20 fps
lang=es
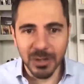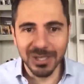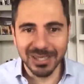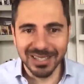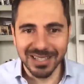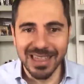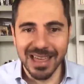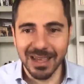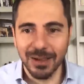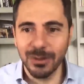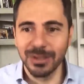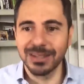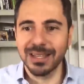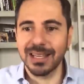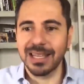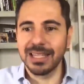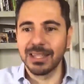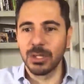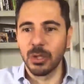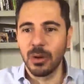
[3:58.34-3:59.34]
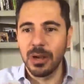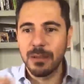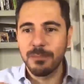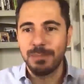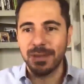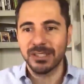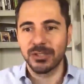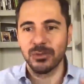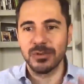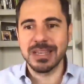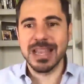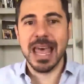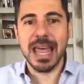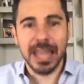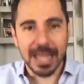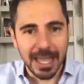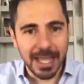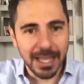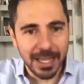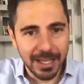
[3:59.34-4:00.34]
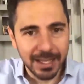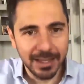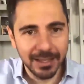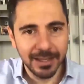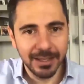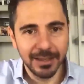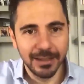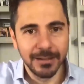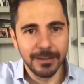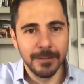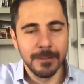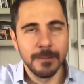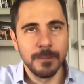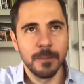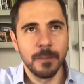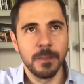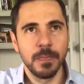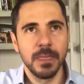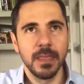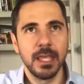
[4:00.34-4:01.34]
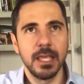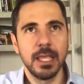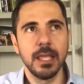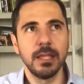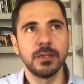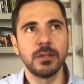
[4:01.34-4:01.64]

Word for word: ¿no? Se da cuenta que no le pasó nada. Y